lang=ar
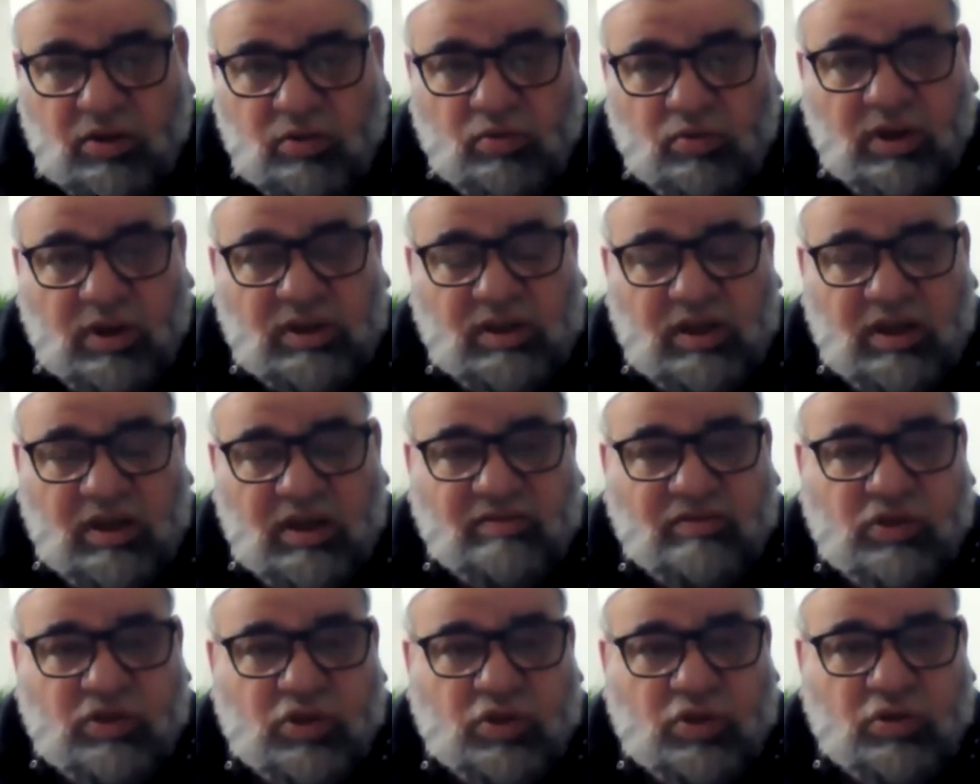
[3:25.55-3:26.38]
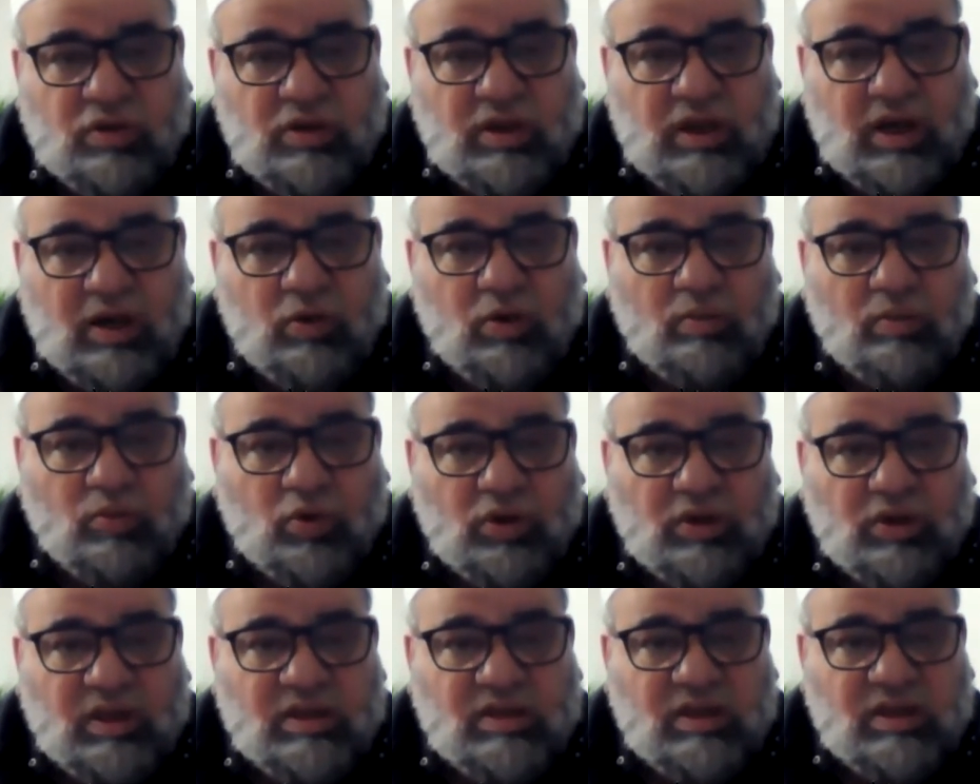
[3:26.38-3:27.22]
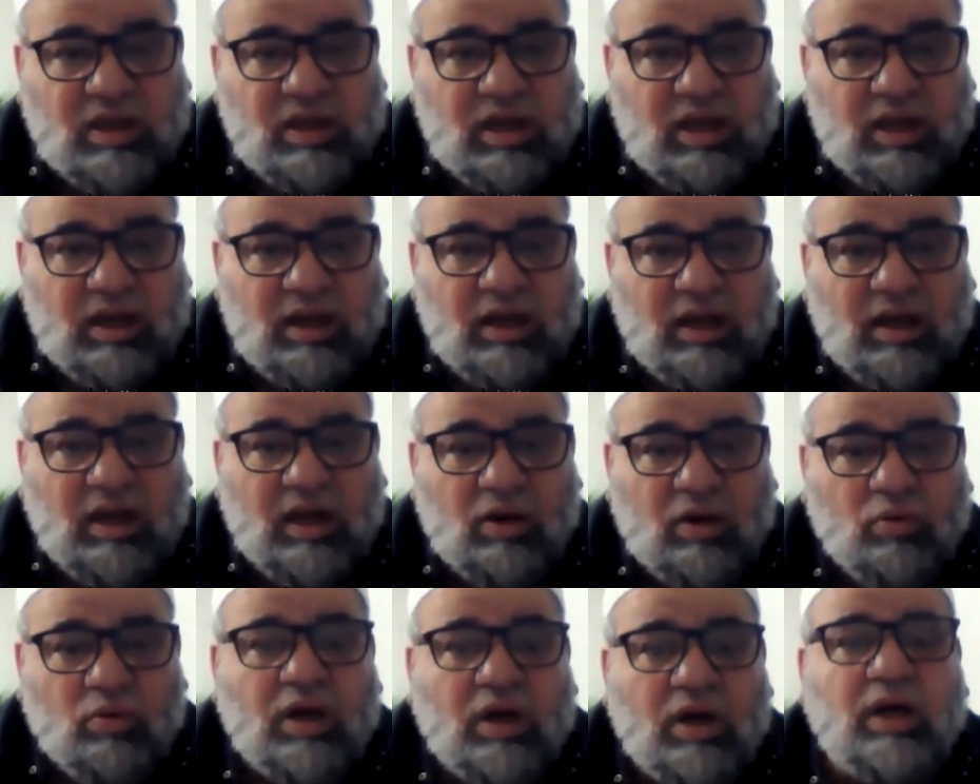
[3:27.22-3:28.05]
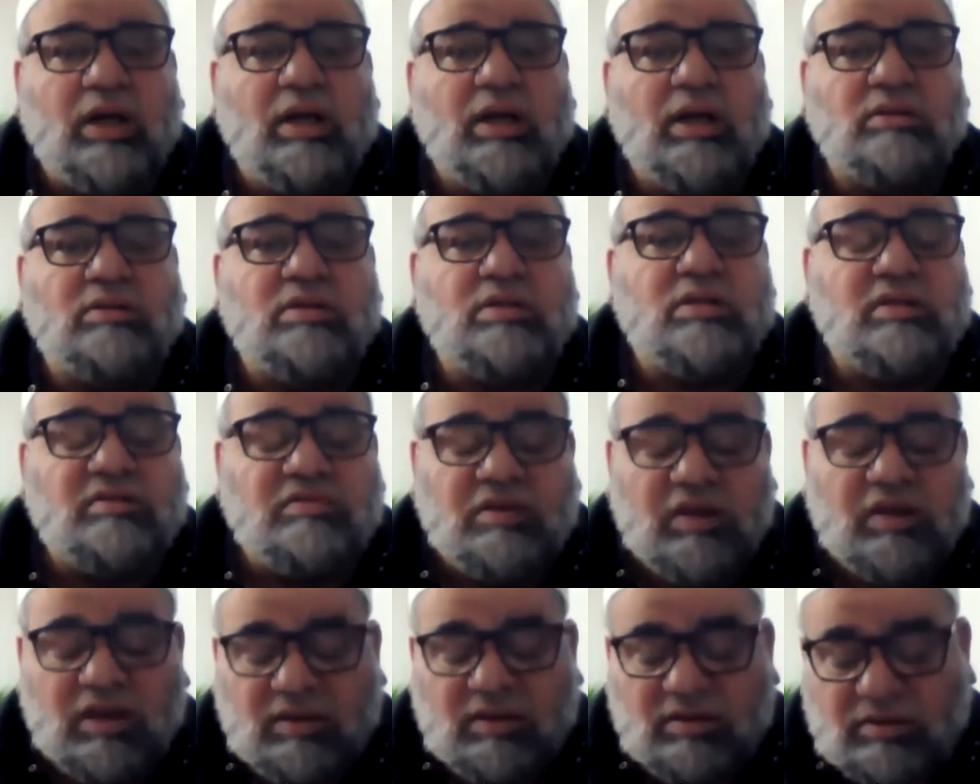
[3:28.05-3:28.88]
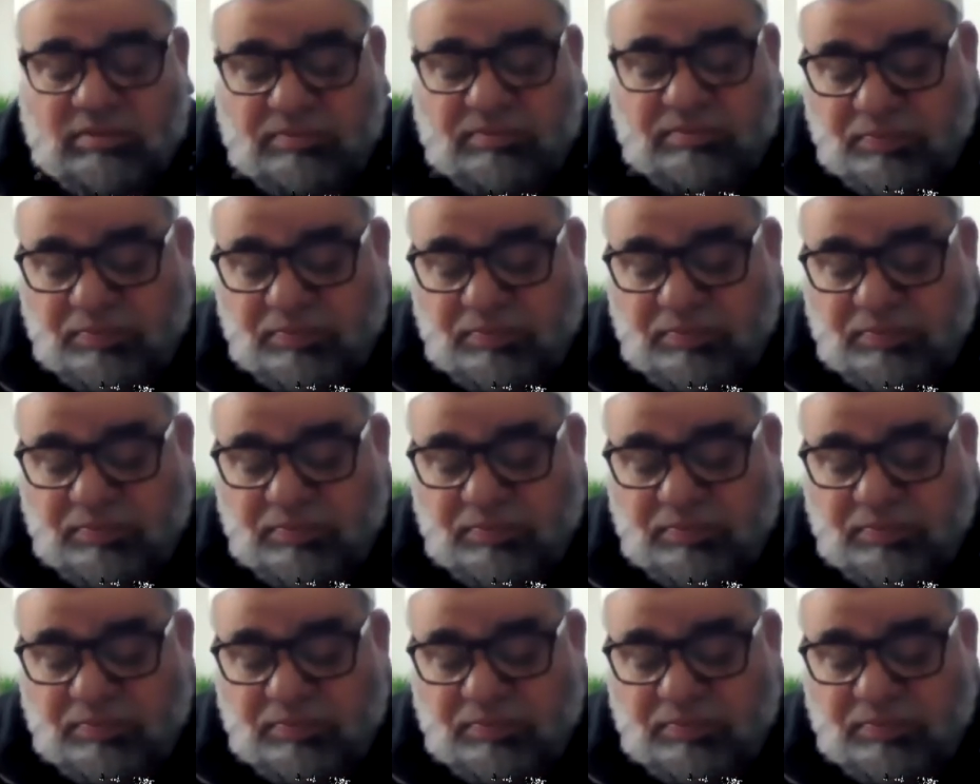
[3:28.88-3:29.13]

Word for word: واختلاف السنة والمعتزلة حول آيات الصفات